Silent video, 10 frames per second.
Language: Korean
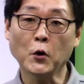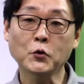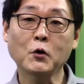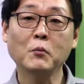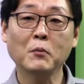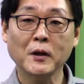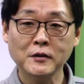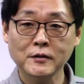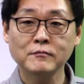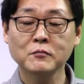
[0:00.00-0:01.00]
어떤
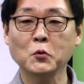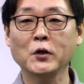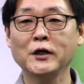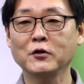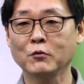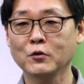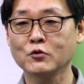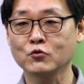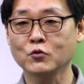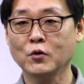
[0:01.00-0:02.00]
법안은 본회의에
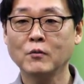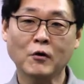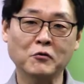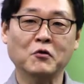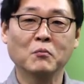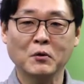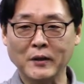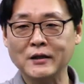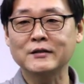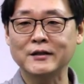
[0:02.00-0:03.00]
넘겨주고 어떤
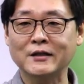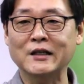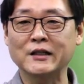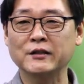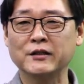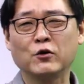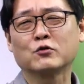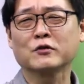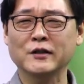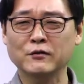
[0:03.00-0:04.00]
법안은 그냥 자기들이
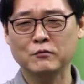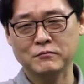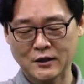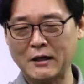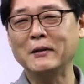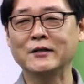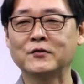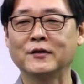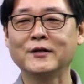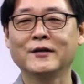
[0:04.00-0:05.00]
여기서 그냥 가만히
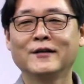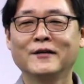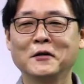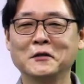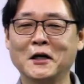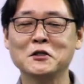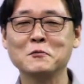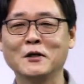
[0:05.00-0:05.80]
있어. 아, 나가지